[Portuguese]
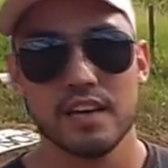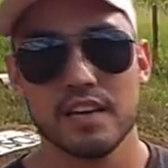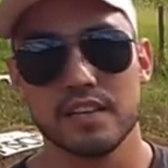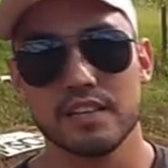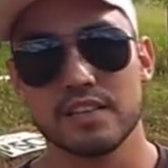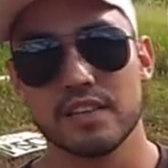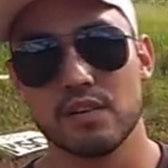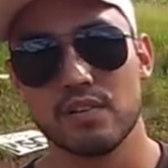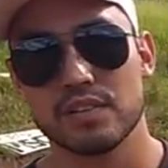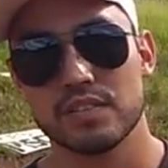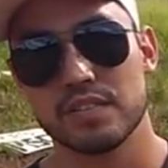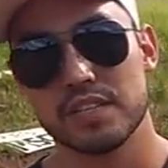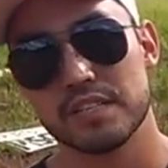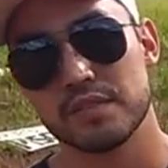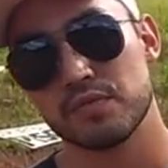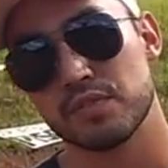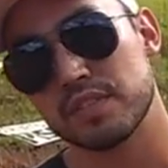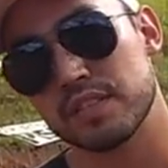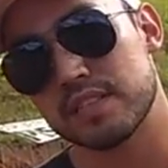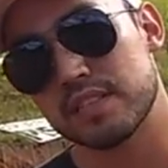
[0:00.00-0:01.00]
Então às
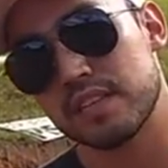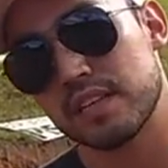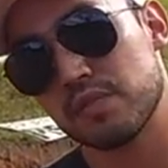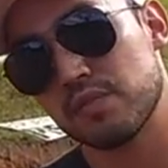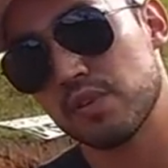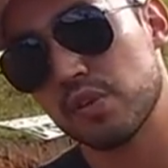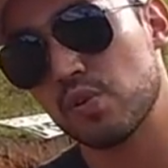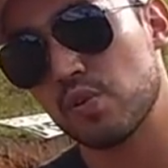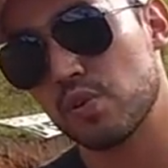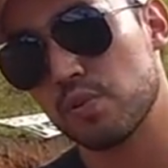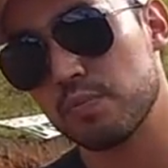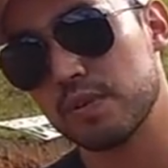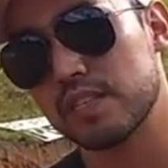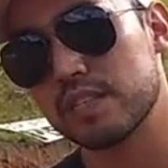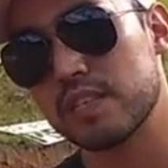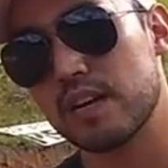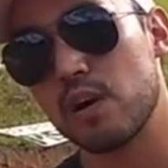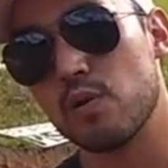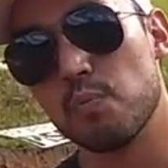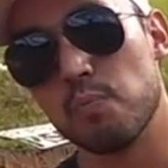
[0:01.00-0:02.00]
vezes vocês tentam
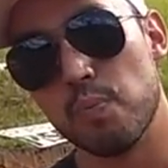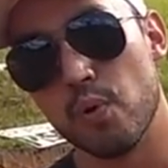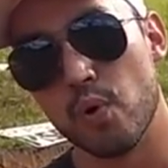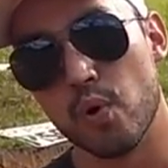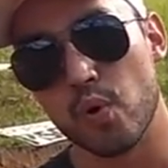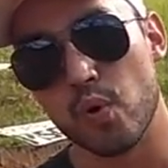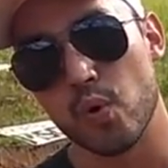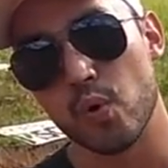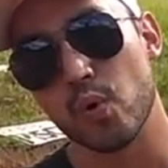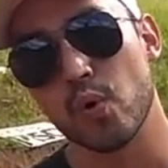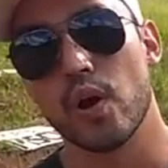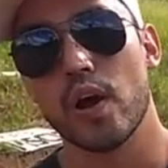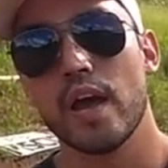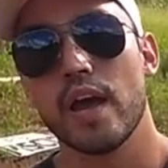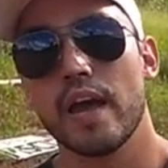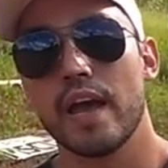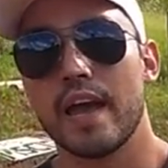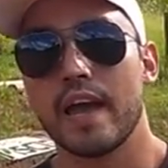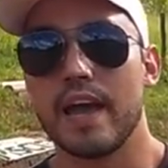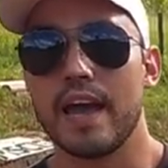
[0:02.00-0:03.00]
economizar um pouco
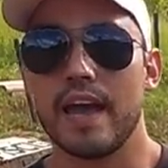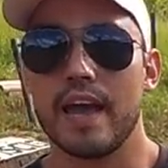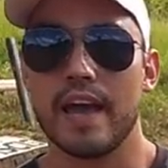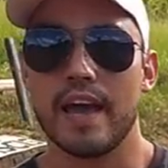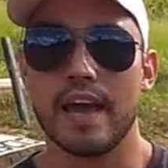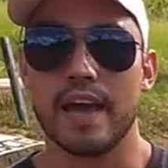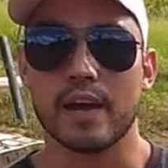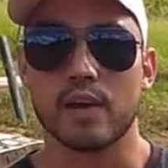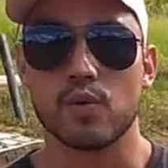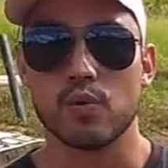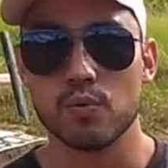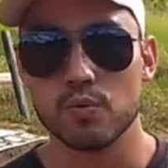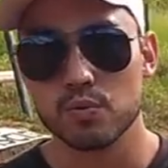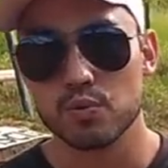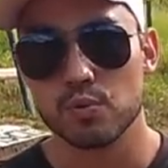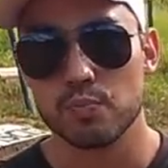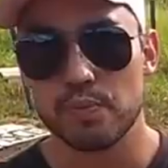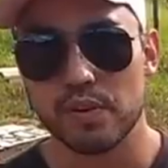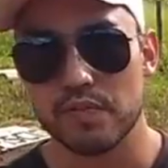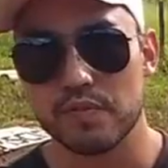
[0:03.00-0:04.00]
é, com o
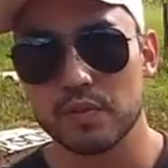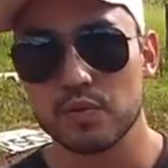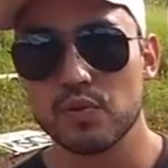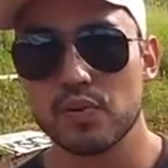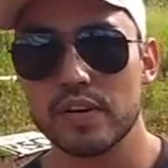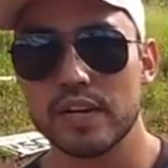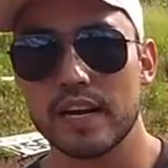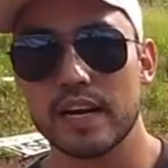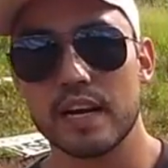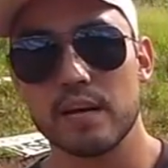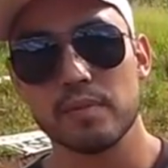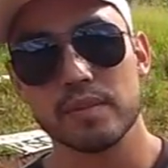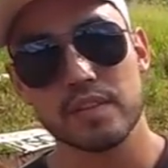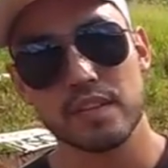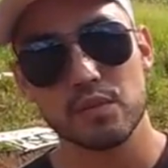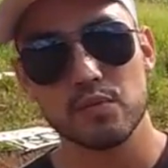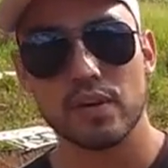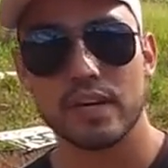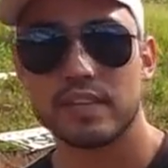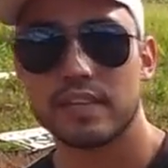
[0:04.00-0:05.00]
supervisor e acaba
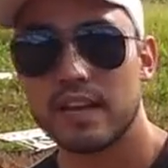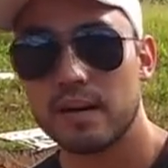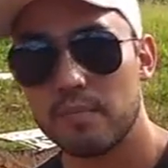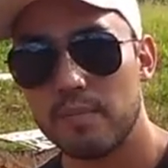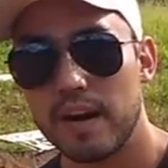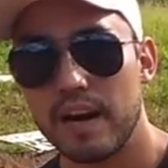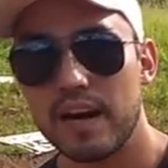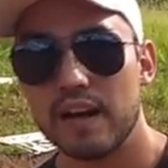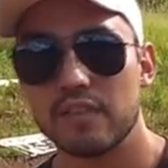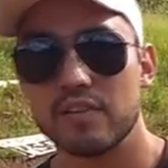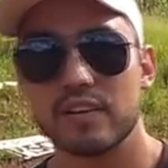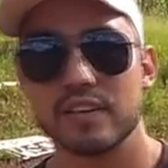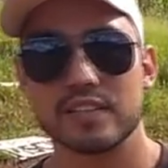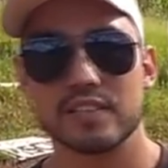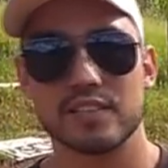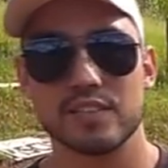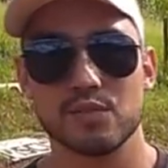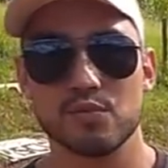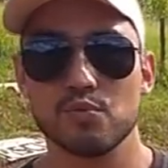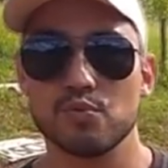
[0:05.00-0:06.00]
tendo retrabalho,
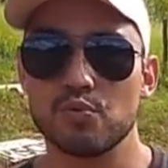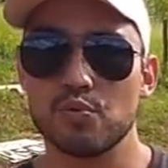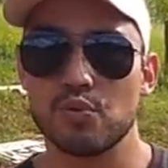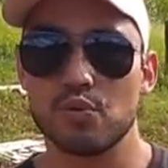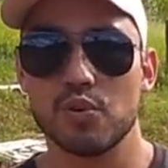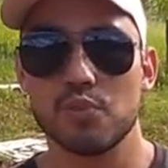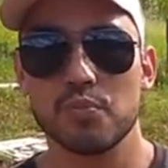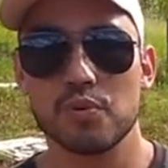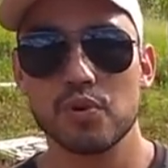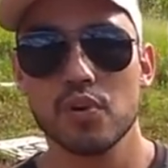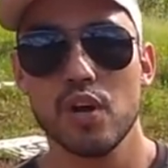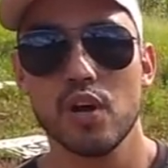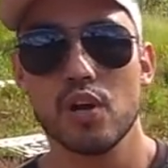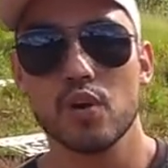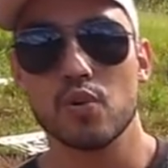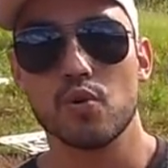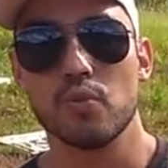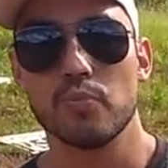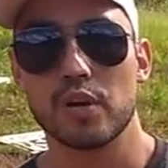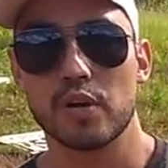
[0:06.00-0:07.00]
gastando o dobro
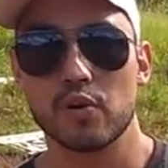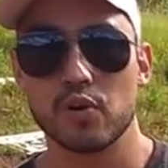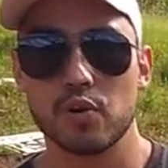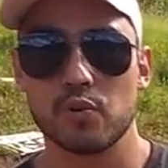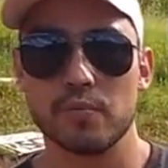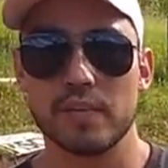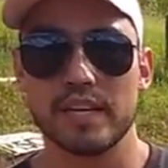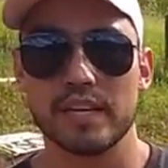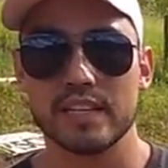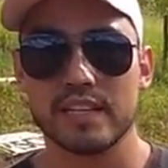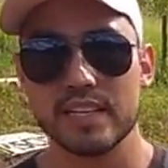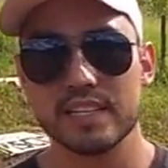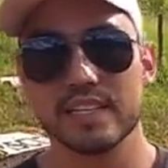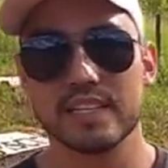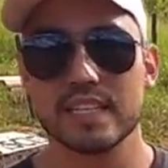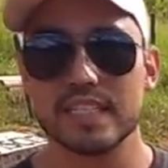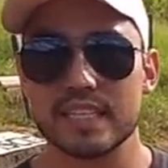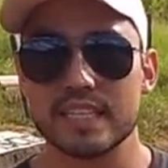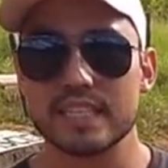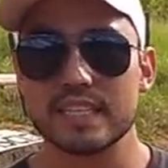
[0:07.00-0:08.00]
com uma economia
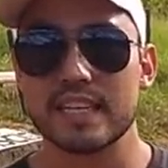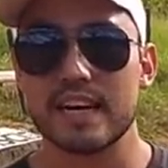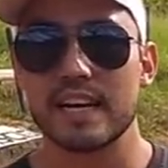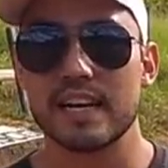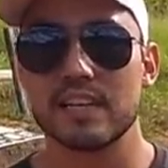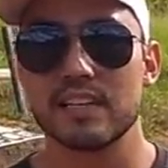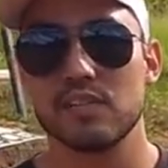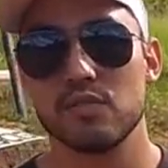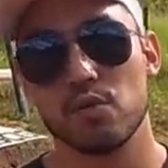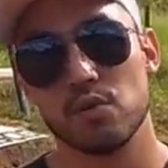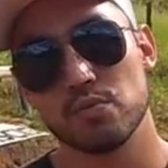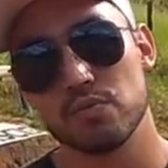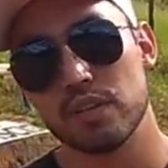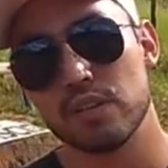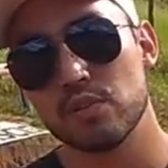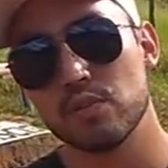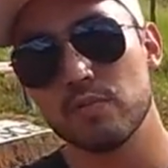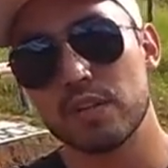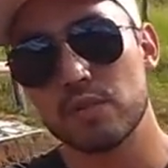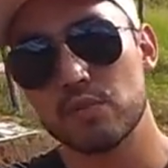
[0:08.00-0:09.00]
desnecessária ou
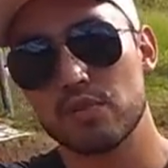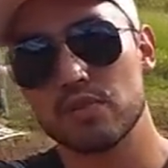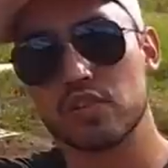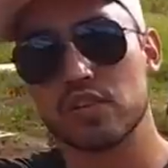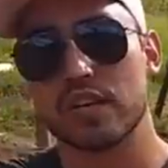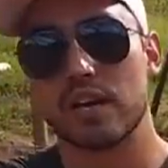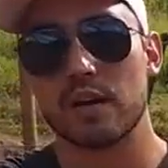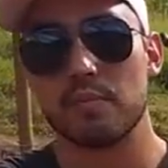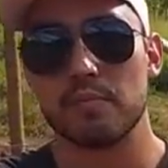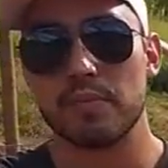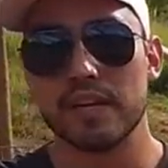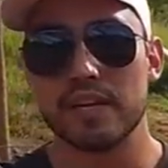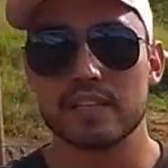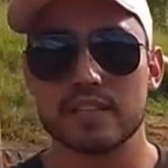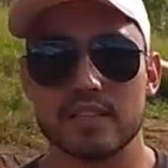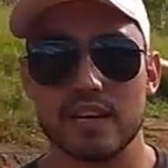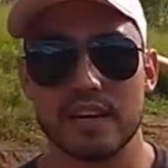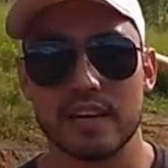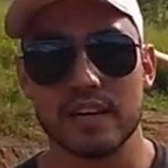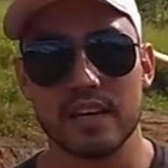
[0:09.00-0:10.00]
tendo uma dor de
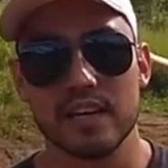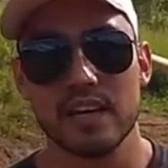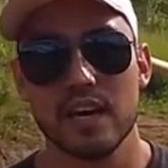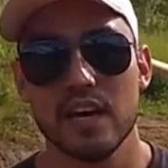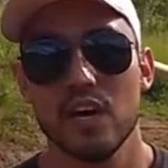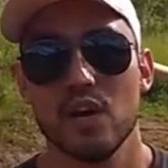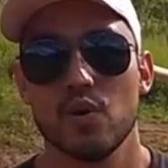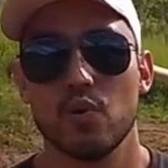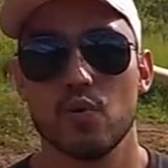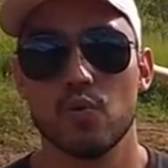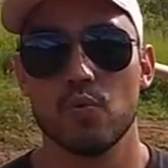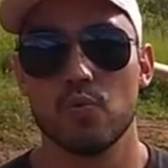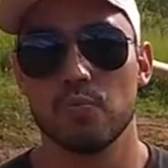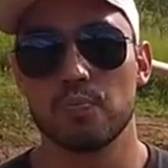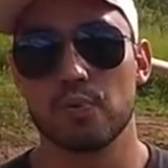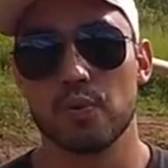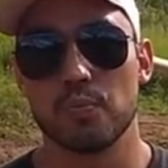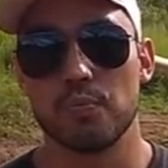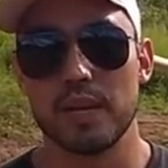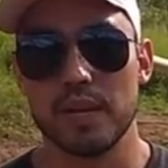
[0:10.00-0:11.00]
cabeça aí,
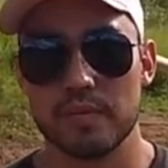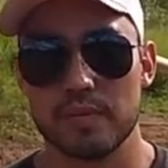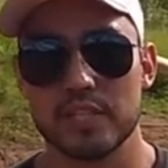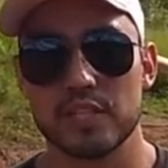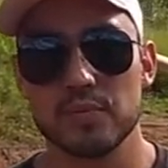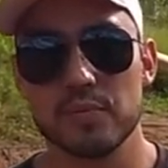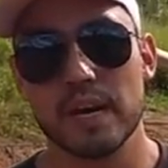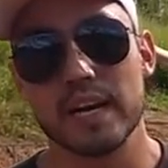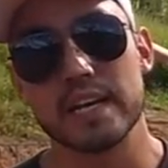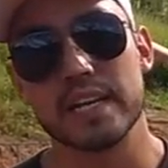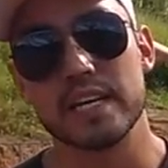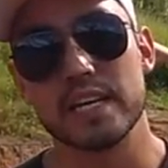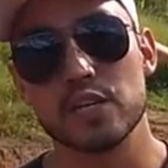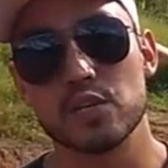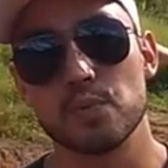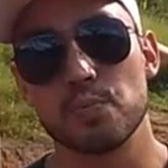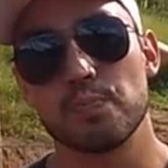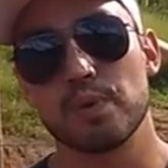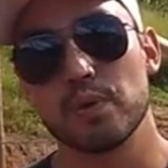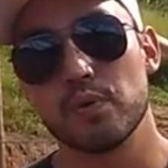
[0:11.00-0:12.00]
um problema de
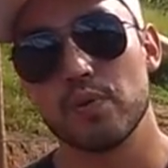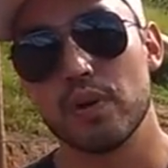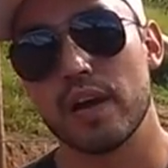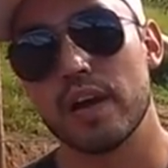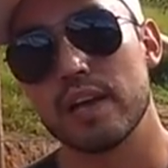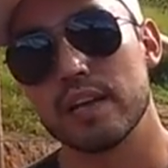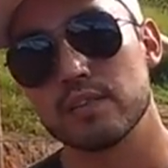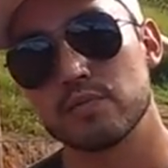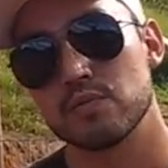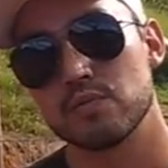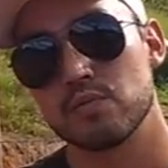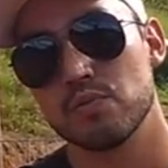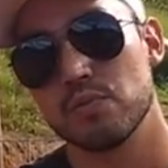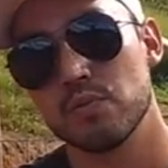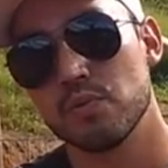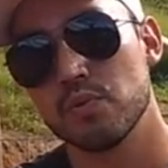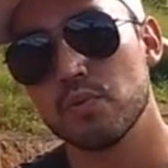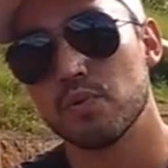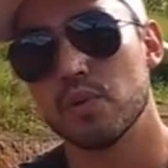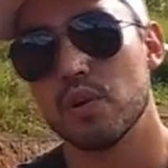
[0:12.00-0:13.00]
manejo pelo resto
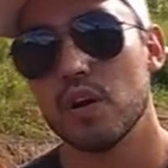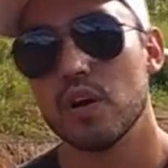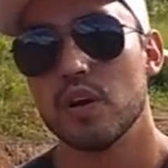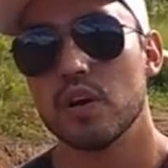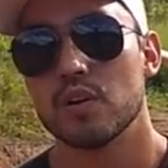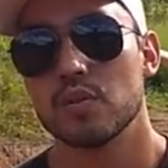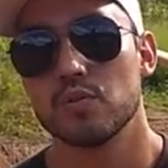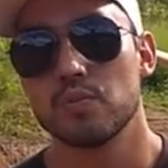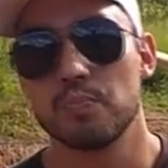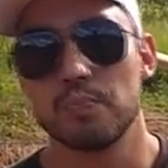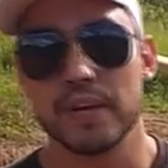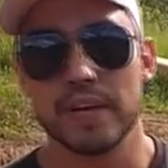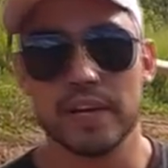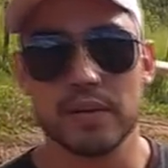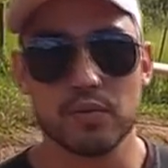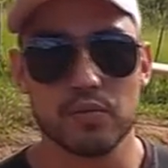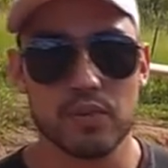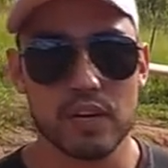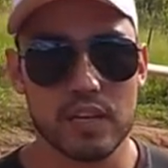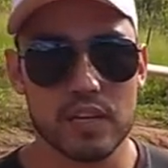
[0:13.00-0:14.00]
do, do
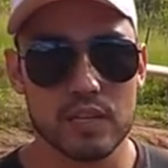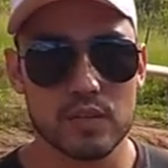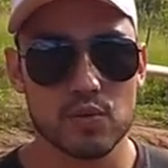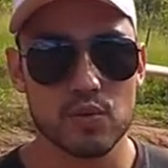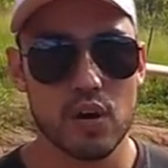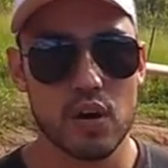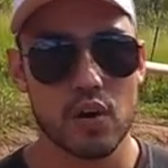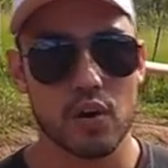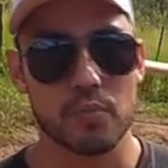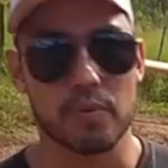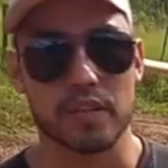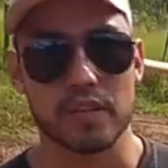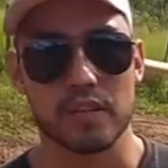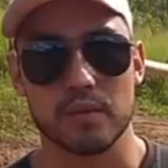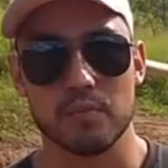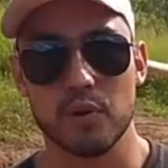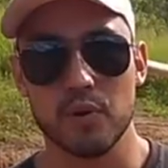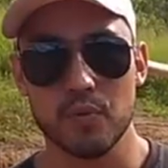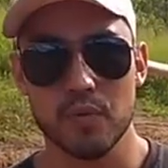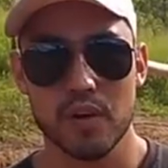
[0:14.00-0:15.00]
período aí da sua obra,
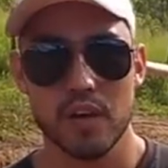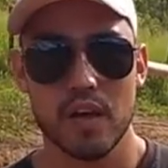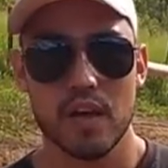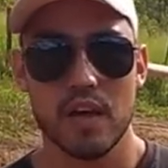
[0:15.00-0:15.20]
tá bom?